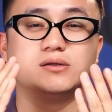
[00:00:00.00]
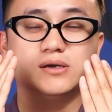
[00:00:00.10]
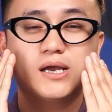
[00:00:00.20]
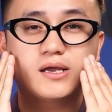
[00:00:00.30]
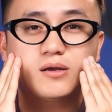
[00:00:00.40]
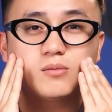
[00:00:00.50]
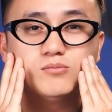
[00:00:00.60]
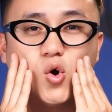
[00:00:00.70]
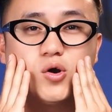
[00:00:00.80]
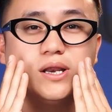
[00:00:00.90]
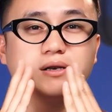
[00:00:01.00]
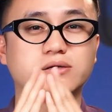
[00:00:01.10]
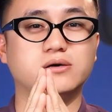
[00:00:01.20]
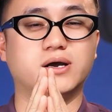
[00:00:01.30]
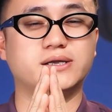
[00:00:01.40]
những cái bôi
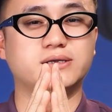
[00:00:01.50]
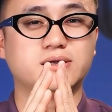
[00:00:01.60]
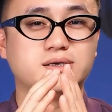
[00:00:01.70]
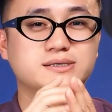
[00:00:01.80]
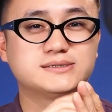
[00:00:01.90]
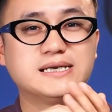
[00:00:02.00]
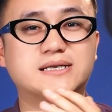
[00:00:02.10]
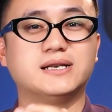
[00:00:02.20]
lên người xịt